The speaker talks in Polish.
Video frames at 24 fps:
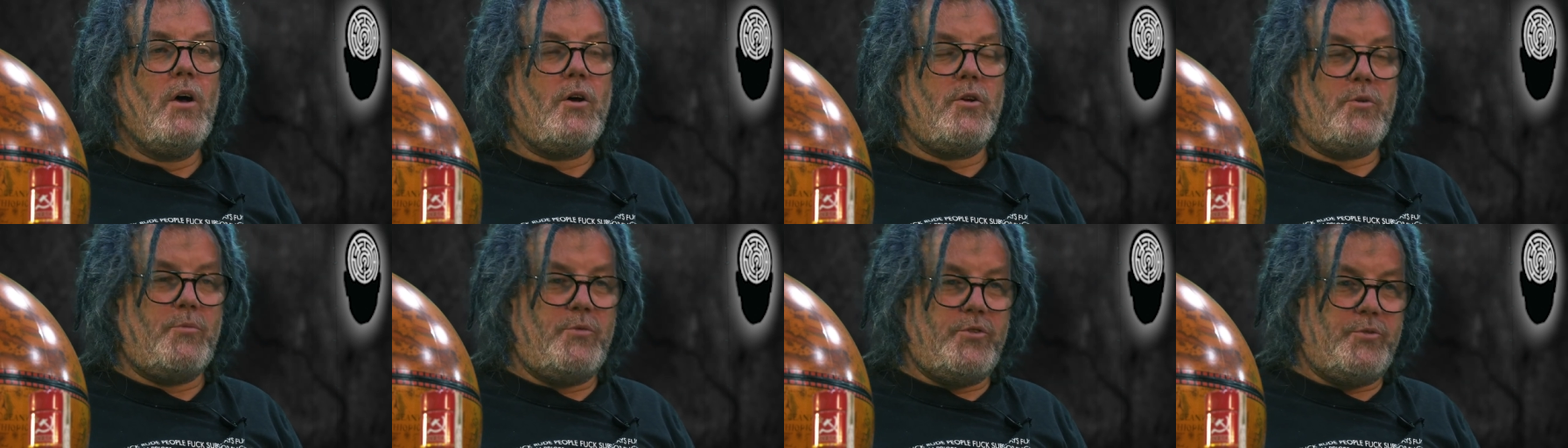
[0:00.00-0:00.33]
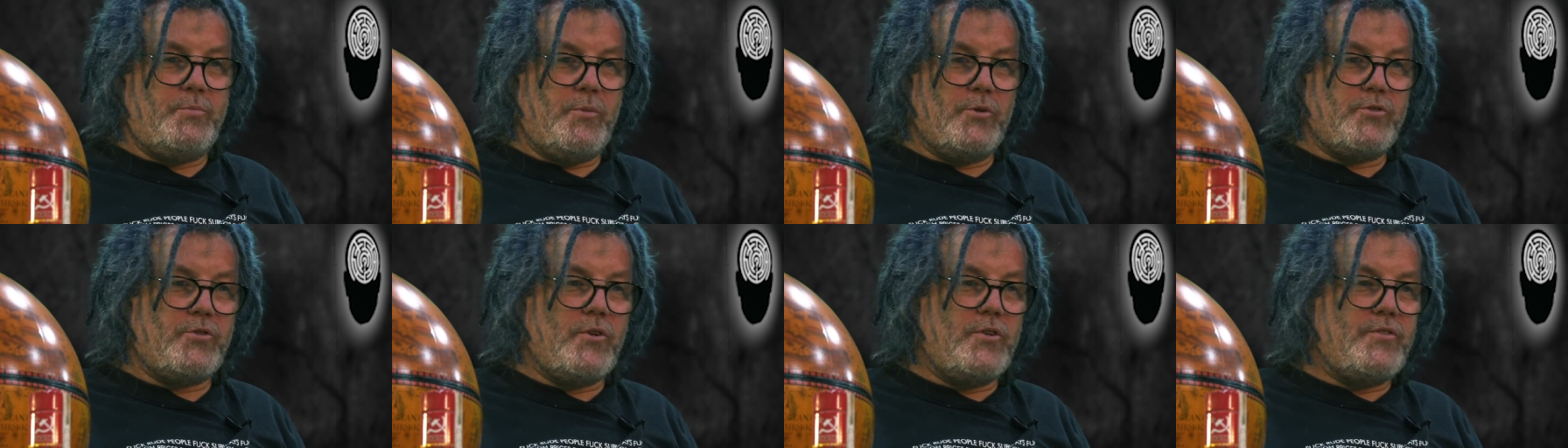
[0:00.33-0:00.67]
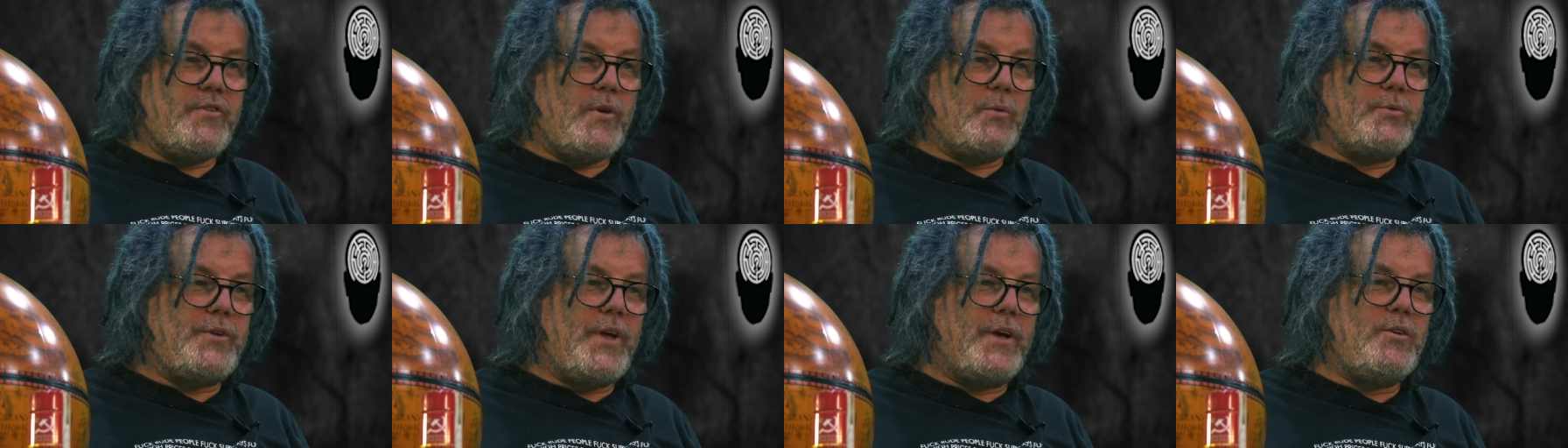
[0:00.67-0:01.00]
e,
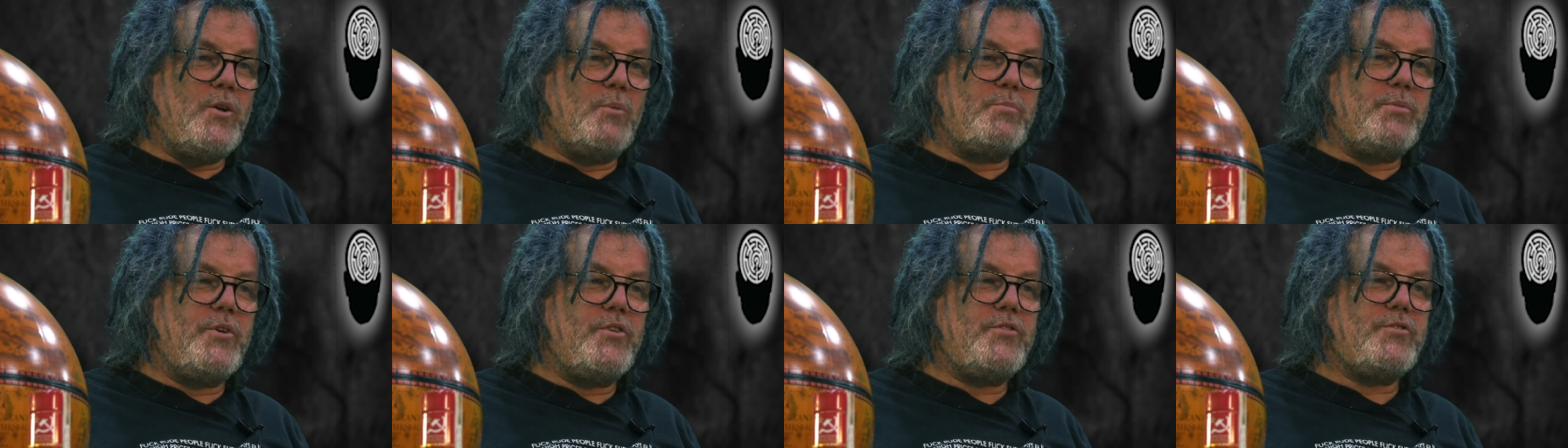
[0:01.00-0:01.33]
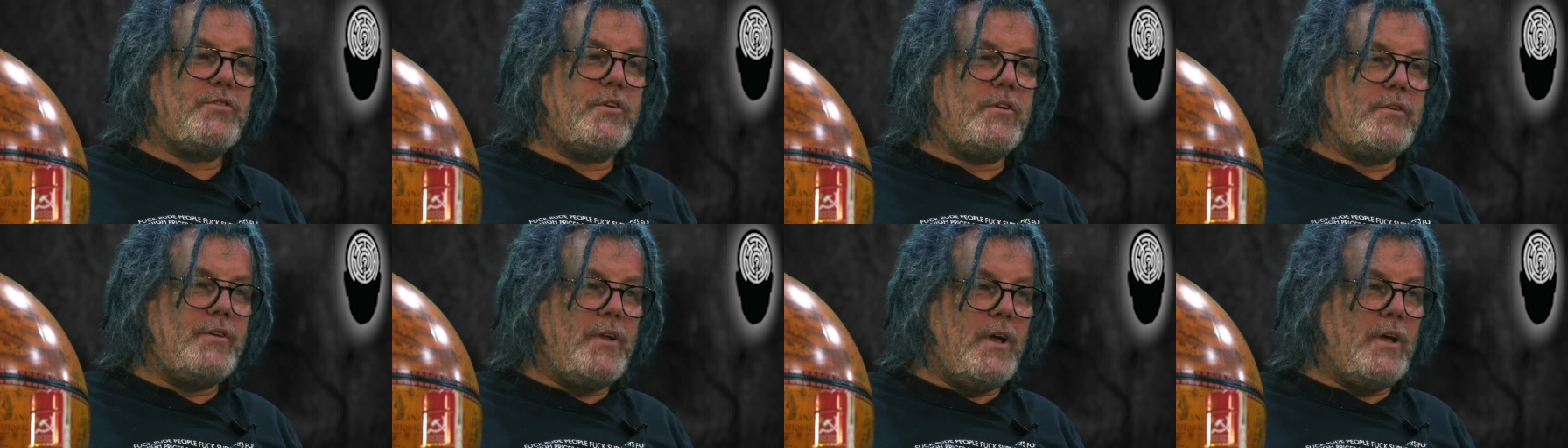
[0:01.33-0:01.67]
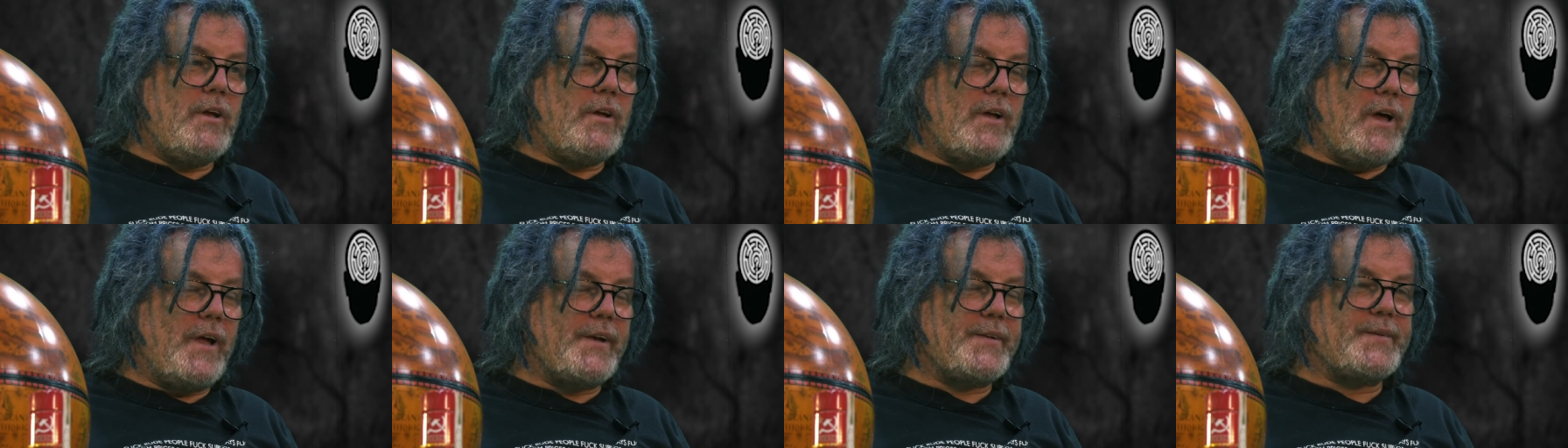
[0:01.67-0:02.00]
sporządzał tajnopisy
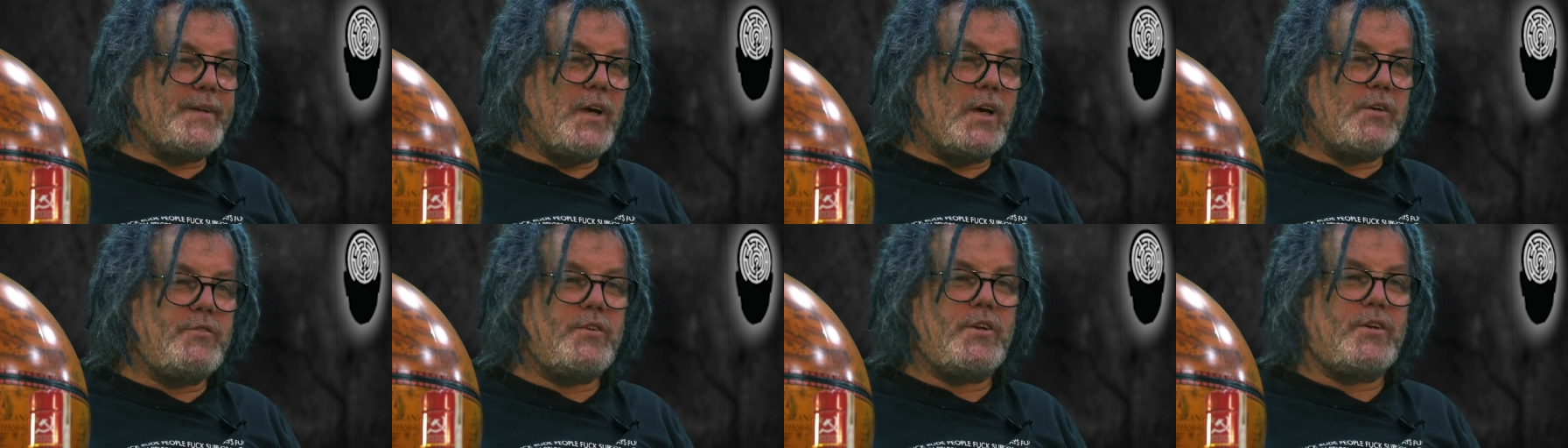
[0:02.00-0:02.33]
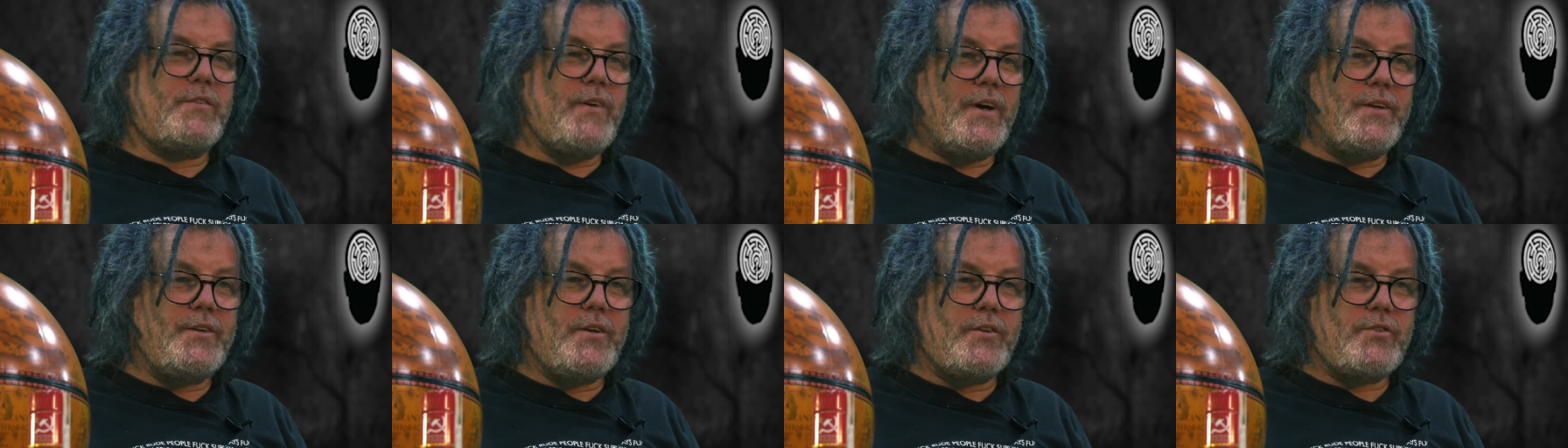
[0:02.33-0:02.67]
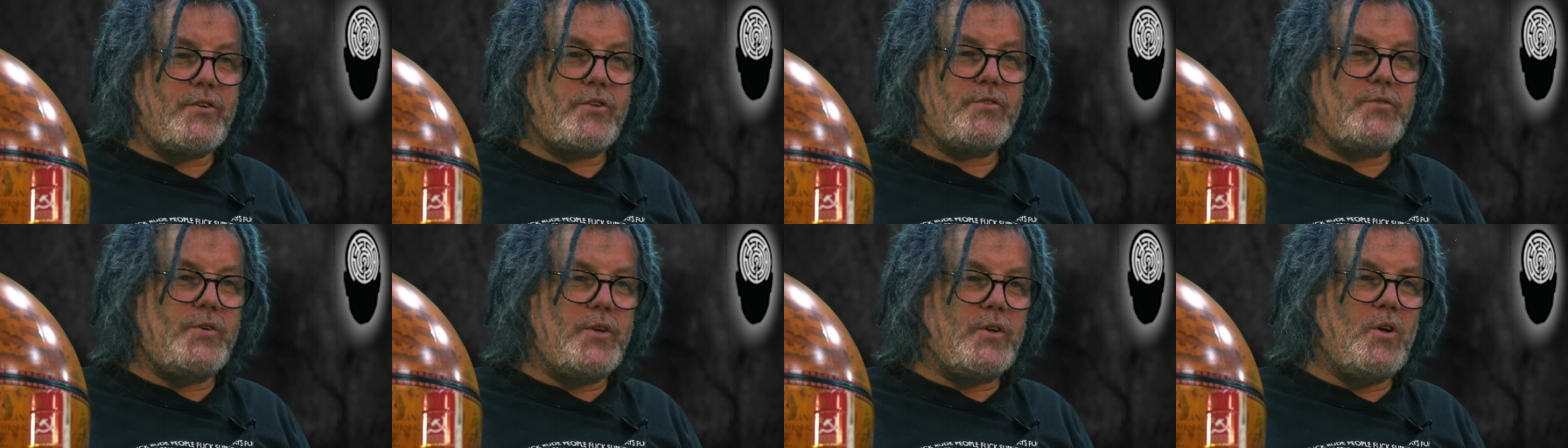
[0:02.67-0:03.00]
na kartkach wyrwanych
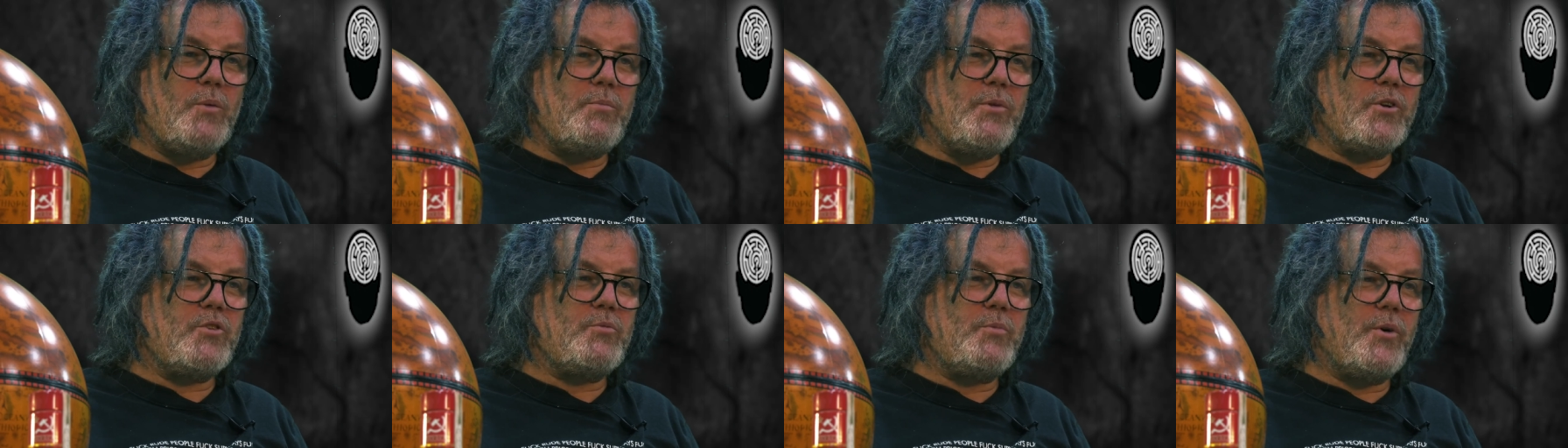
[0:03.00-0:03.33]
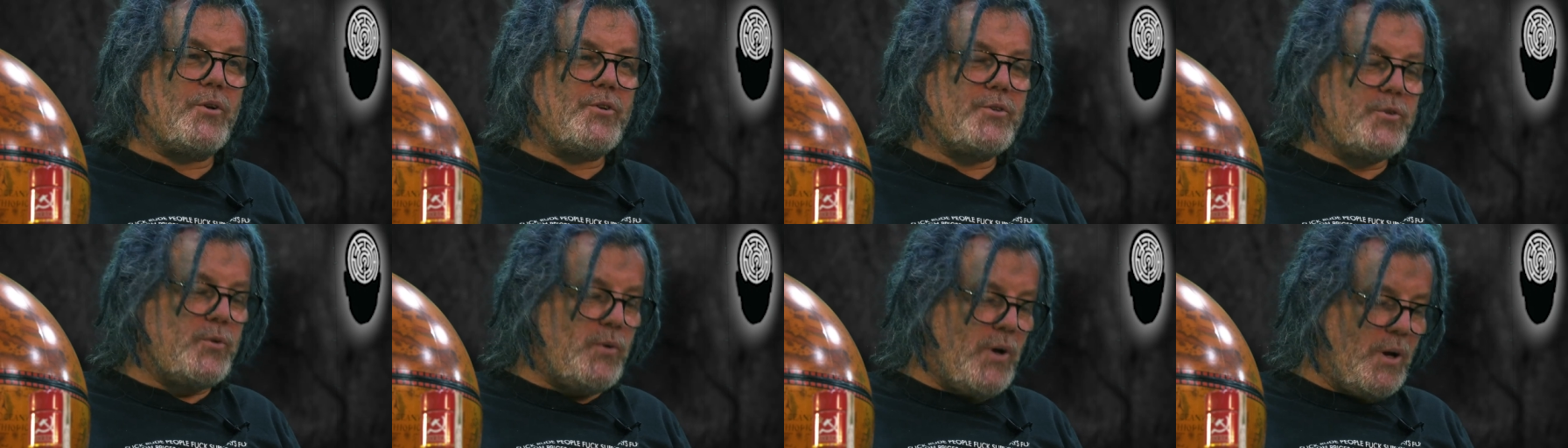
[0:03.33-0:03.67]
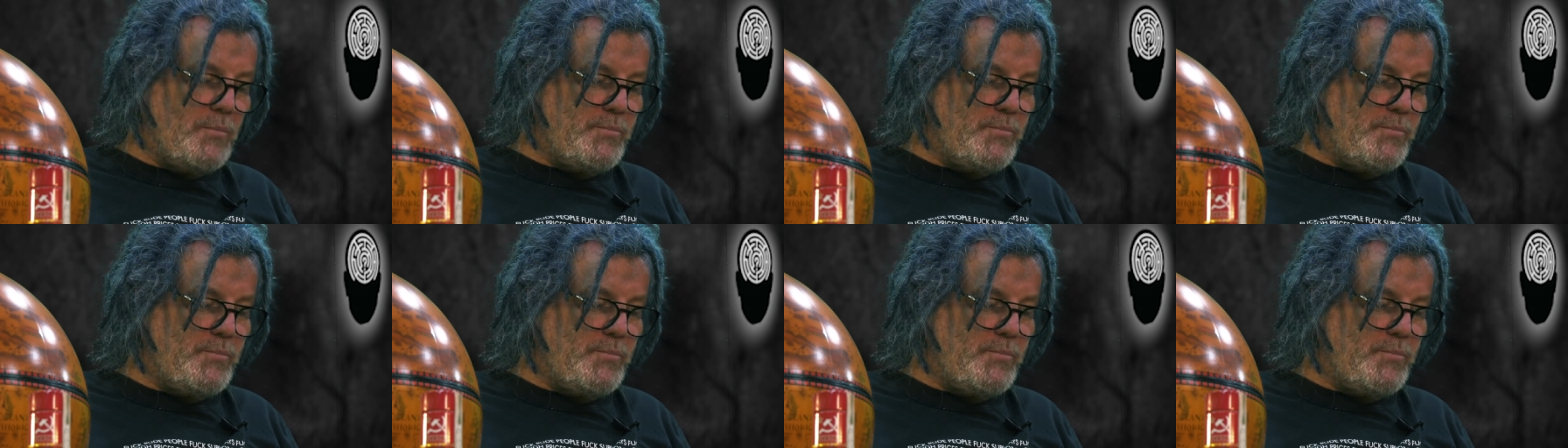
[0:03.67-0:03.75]
ze swojego paszportu,